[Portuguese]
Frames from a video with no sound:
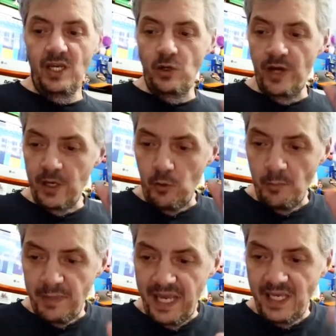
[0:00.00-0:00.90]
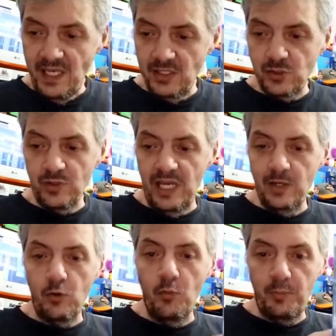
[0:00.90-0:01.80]
E eu recomprei isso que
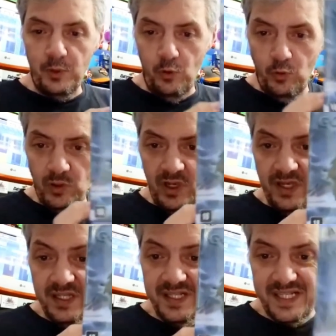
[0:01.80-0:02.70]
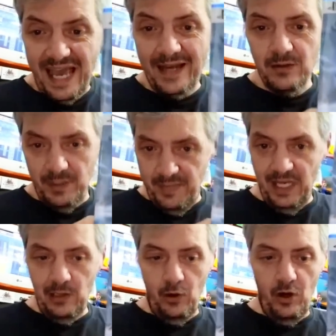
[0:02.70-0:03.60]
ele comprou zero na
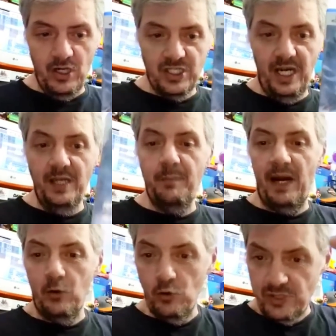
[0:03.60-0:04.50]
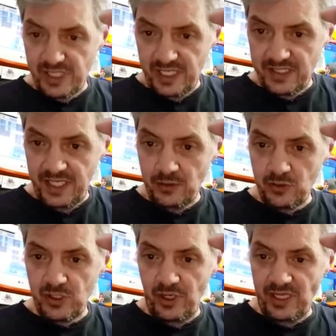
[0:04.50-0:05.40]
minha loja e pagou os
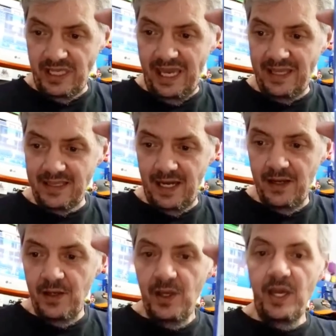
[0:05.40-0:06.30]
380,